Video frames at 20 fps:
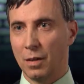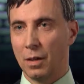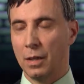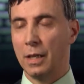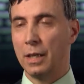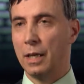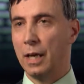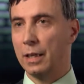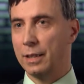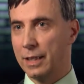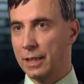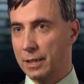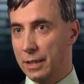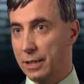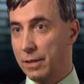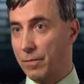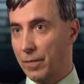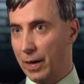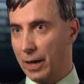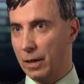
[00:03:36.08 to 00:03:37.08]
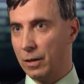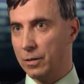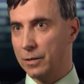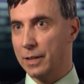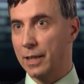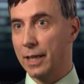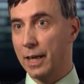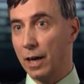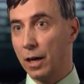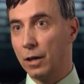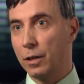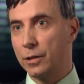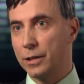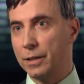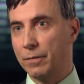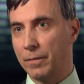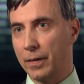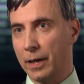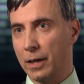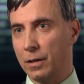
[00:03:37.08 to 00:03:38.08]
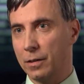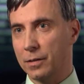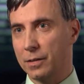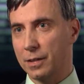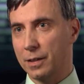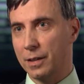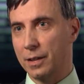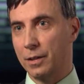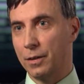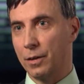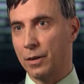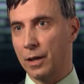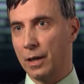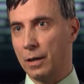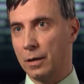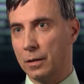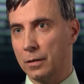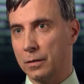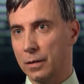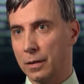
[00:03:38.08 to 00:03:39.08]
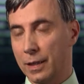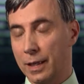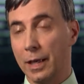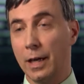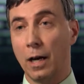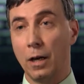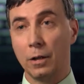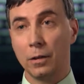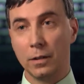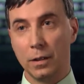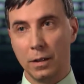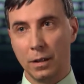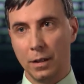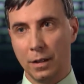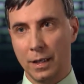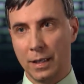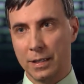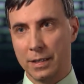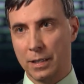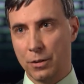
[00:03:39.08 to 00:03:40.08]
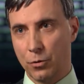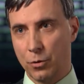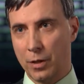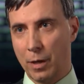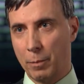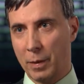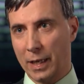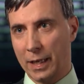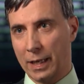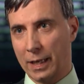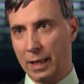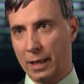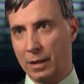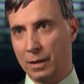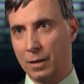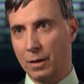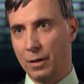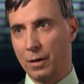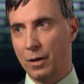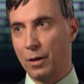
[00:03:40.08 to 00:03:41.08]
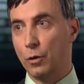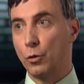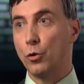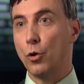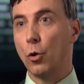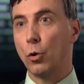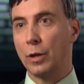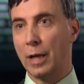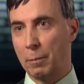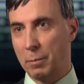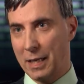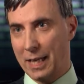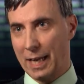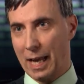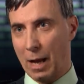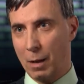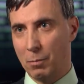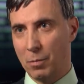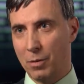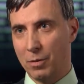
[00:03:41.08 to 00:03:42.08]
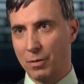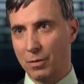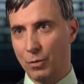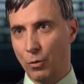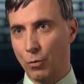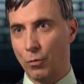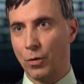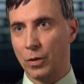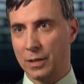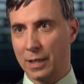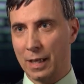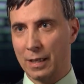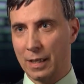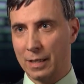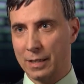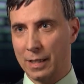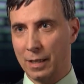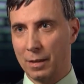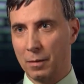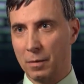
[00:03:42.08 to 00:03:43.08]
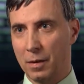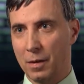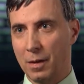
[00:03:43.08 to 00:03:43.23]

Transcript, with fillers: Il y a des différences, des grandes différences qui, ne rendent, qui rendent les études américaines non applicables aux forces canadiennes.